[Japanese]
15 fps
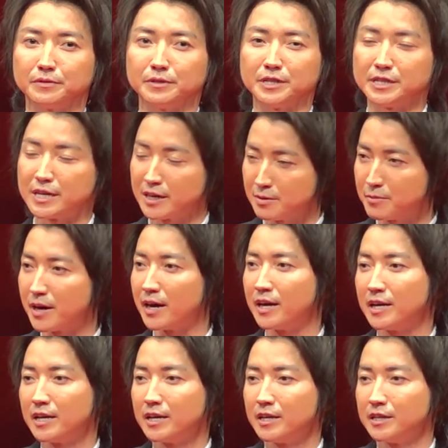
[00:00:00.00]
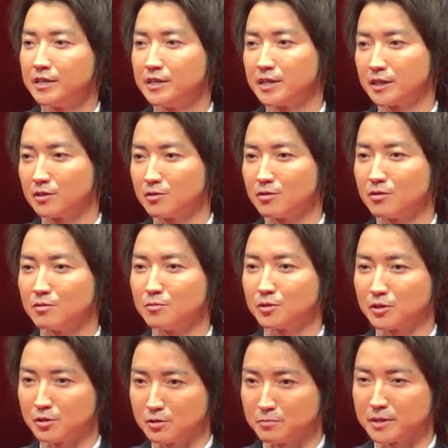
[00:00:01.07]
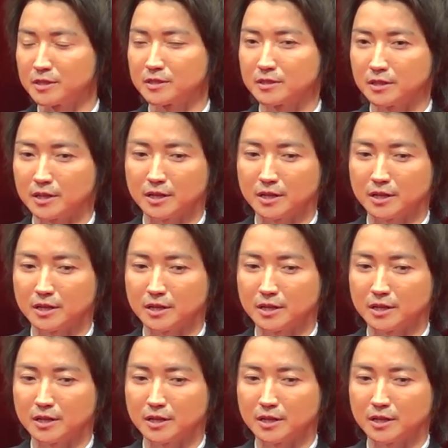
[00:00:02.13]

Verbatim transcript: になればいいなと思っております。